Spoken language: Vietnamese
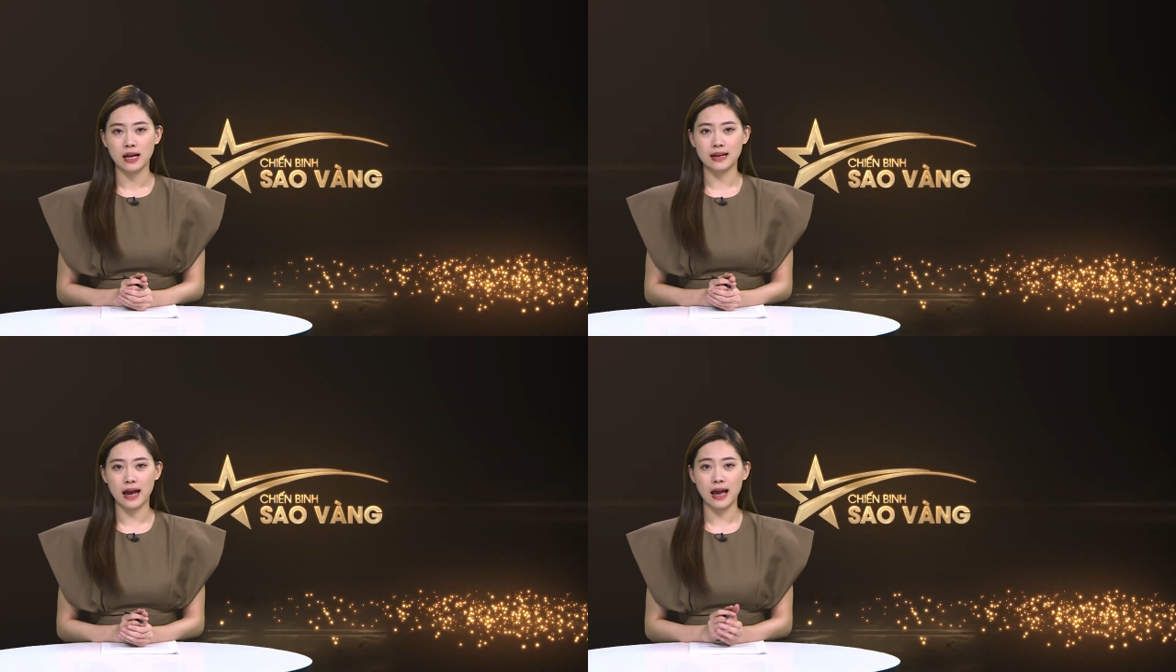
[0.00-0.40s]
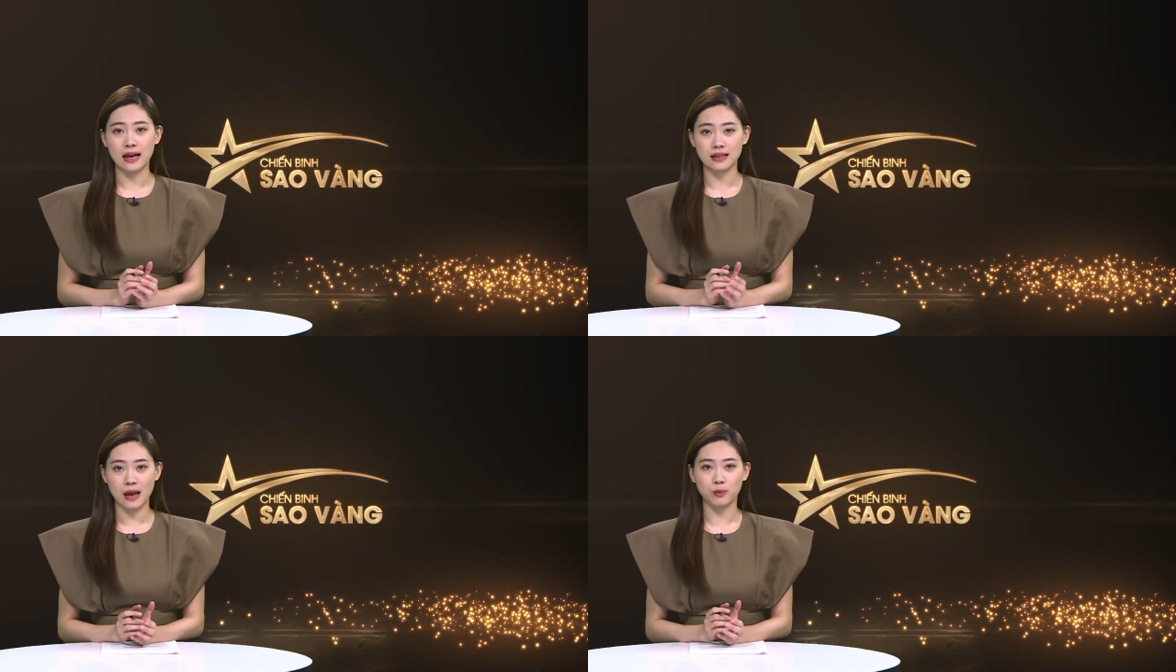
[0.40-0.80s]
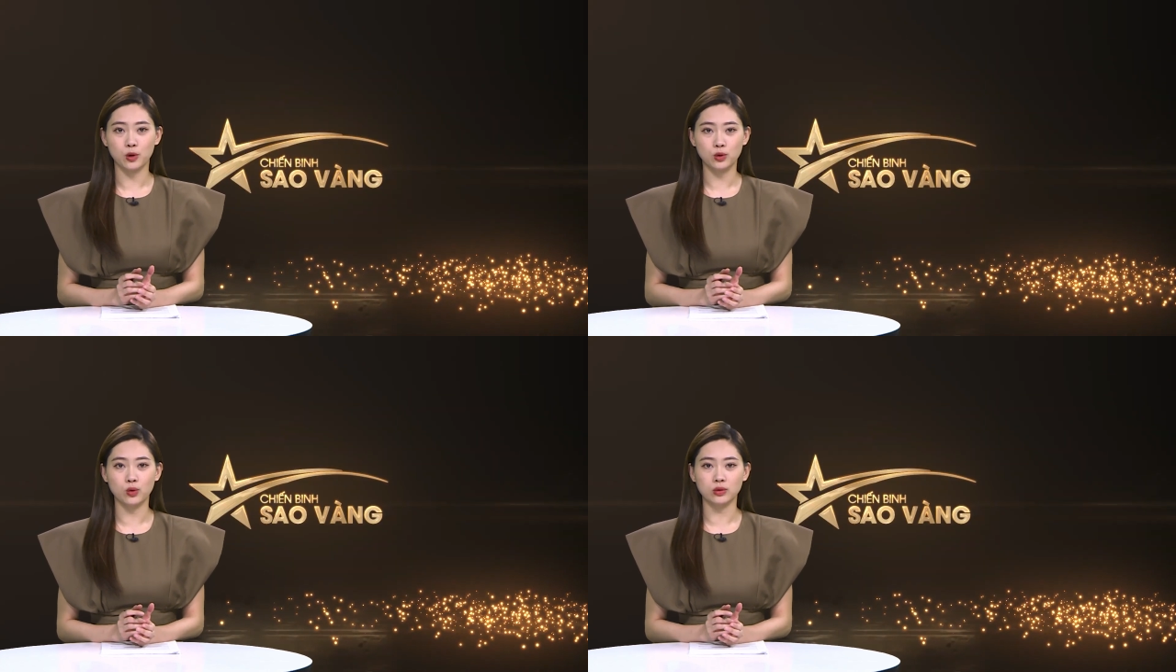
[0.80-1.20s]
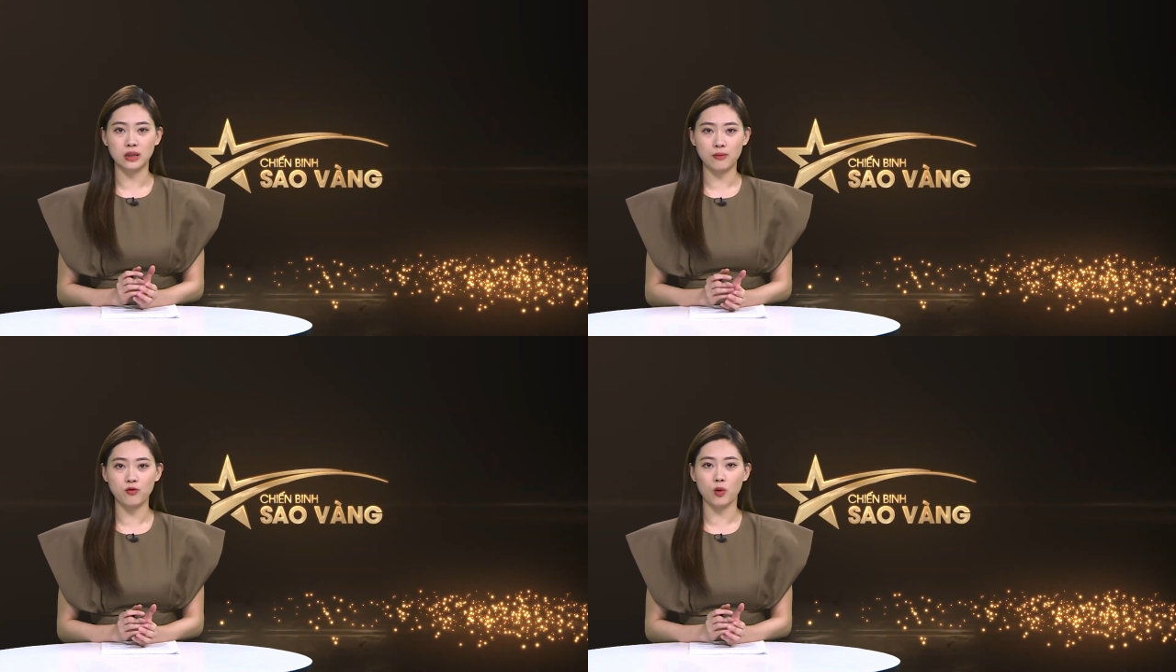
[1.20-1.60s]
đã hạ đẹp đối thủ
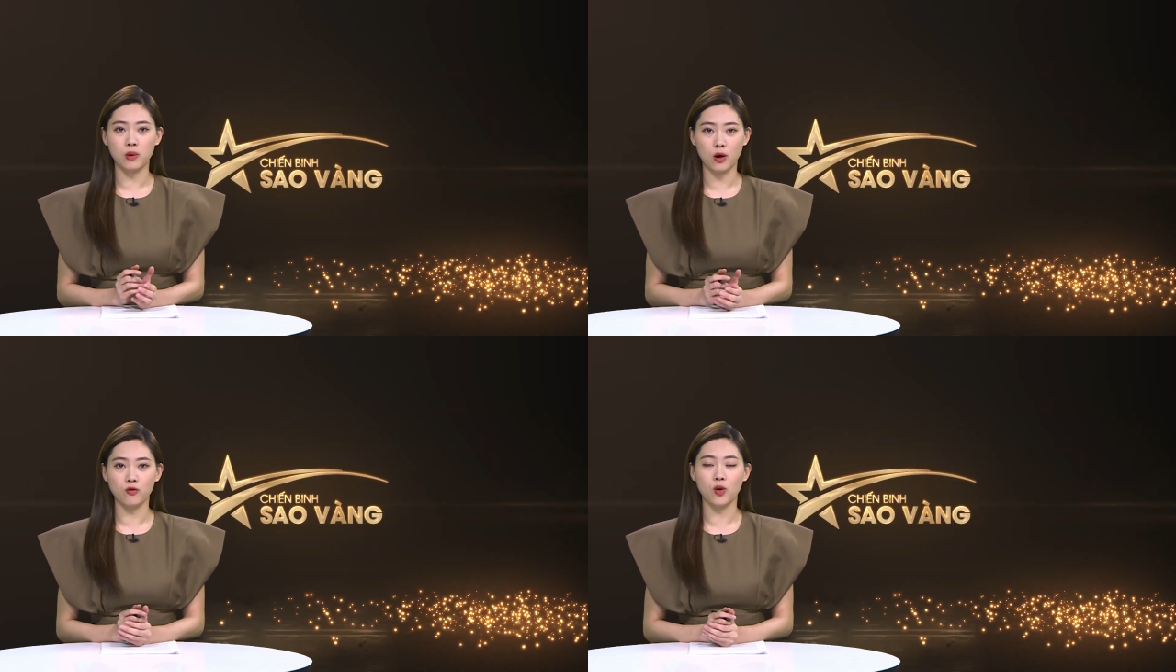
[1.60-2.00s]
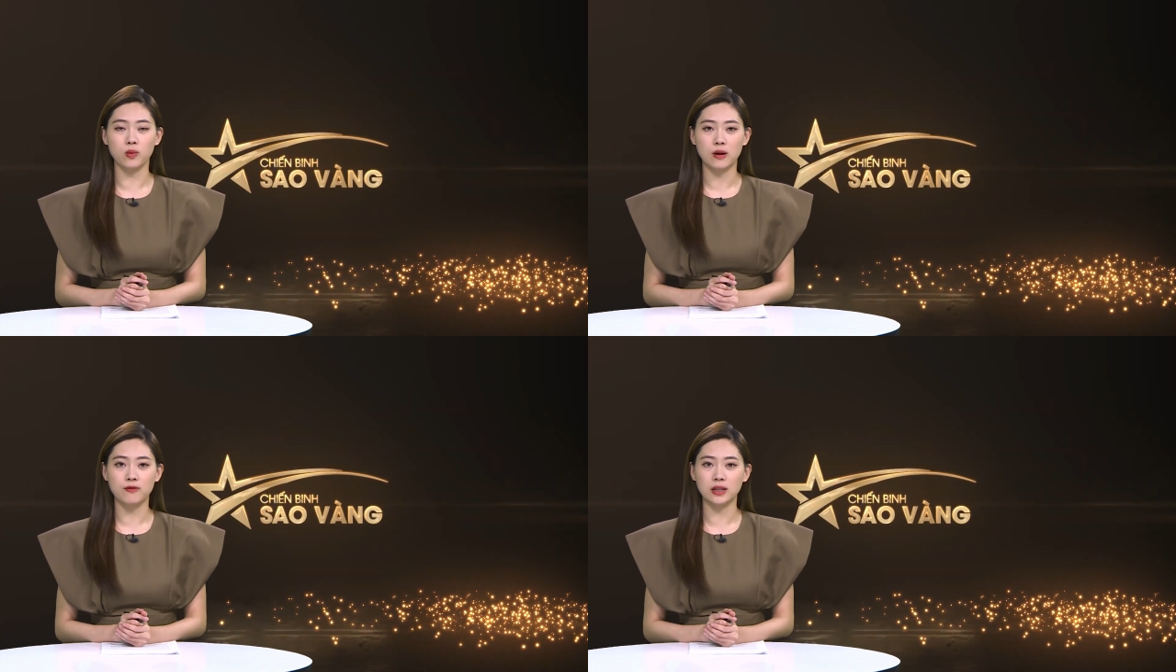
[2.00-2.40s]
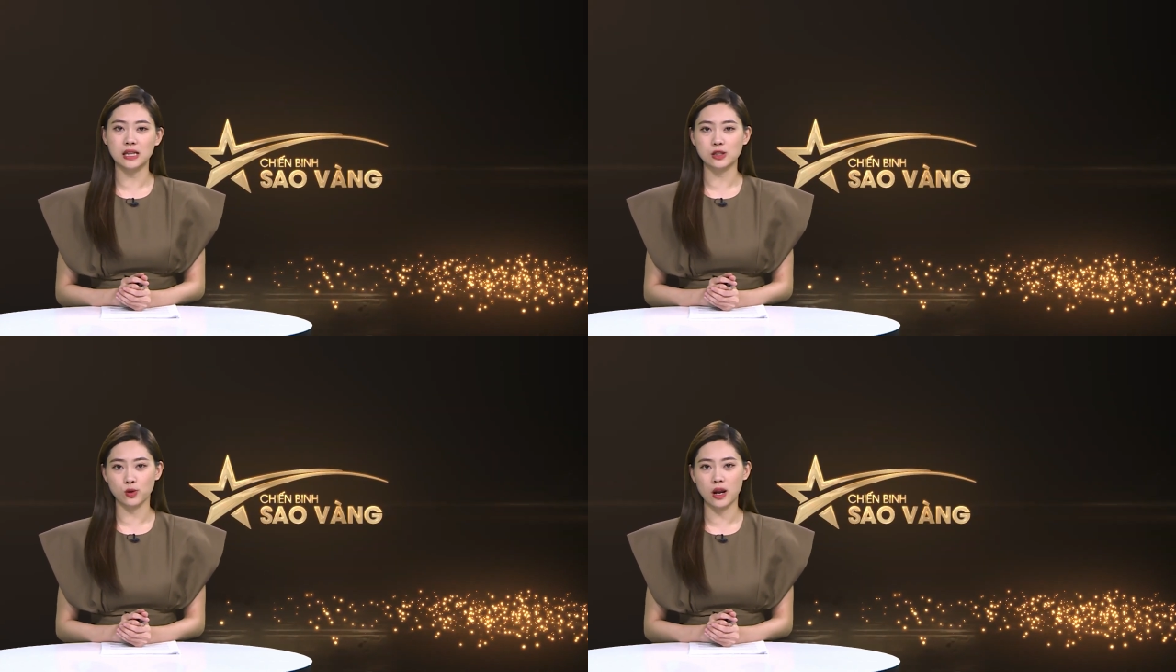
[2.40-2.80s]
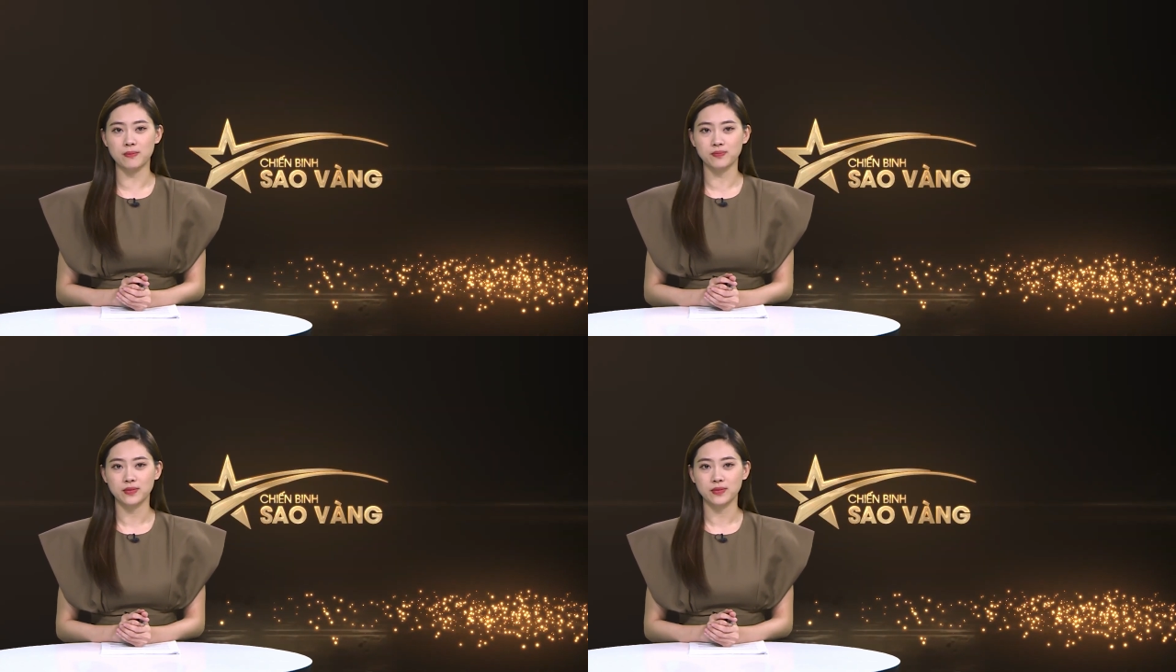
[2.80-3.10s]
tâm phục khẩu phục với tỷ số đậm.